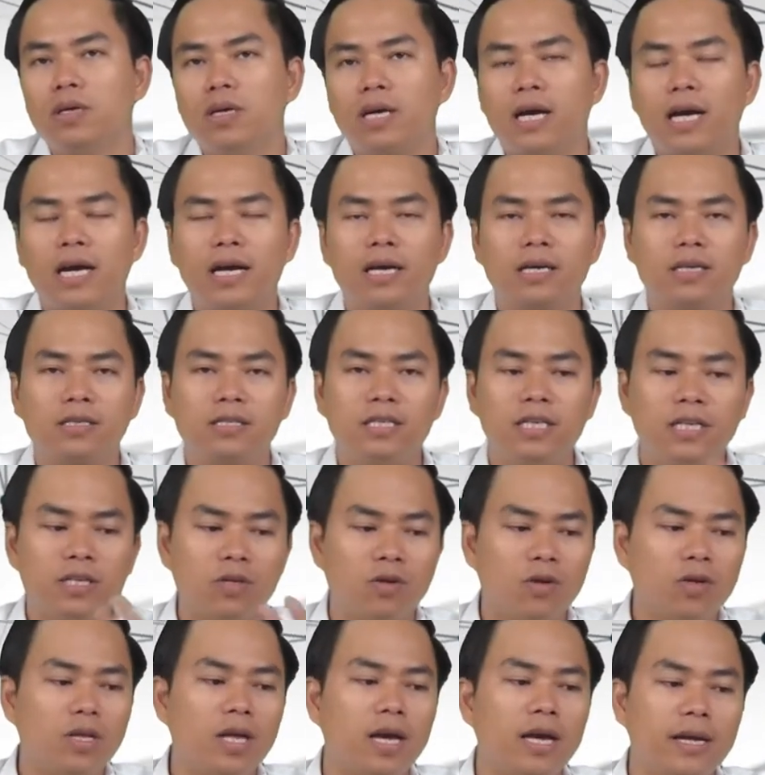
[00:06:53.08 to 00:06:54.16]
à, chỉ
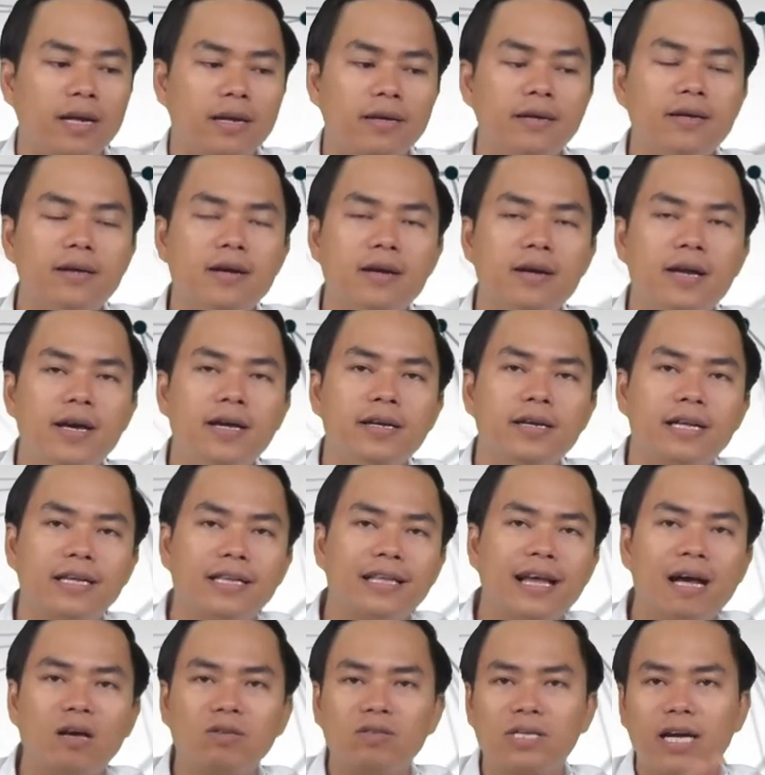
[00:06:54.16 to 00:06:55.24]
có thể là đưa lên để
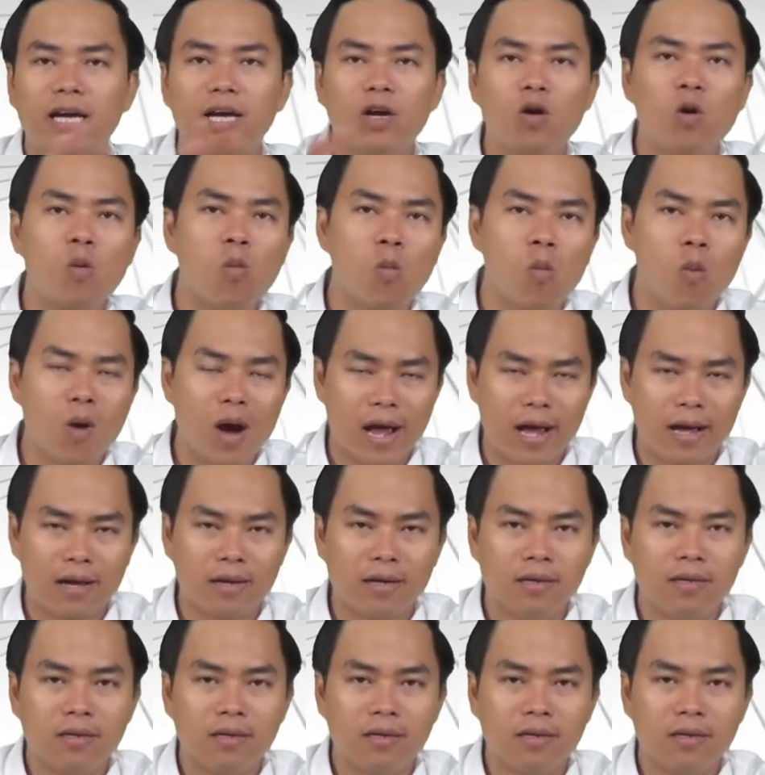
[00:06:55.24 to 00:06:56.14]
tạo ra cái khủng hoảng